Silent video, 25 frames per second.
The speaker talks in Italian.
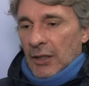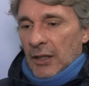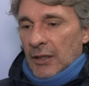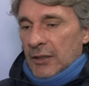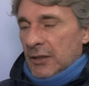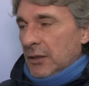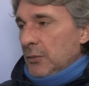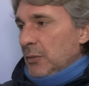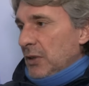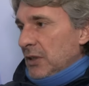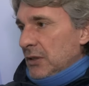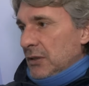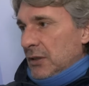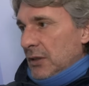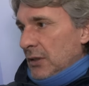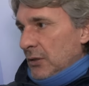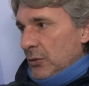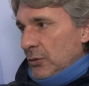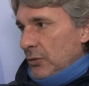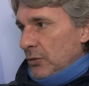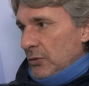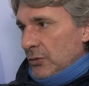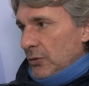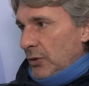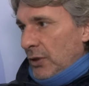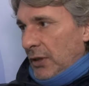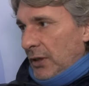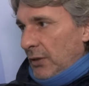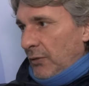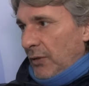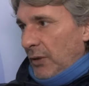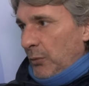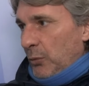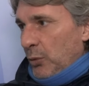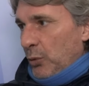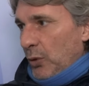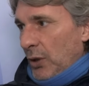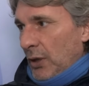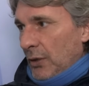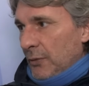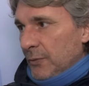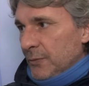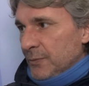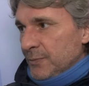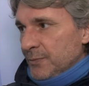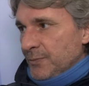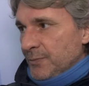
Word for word: altrimenti no, non eravamo qua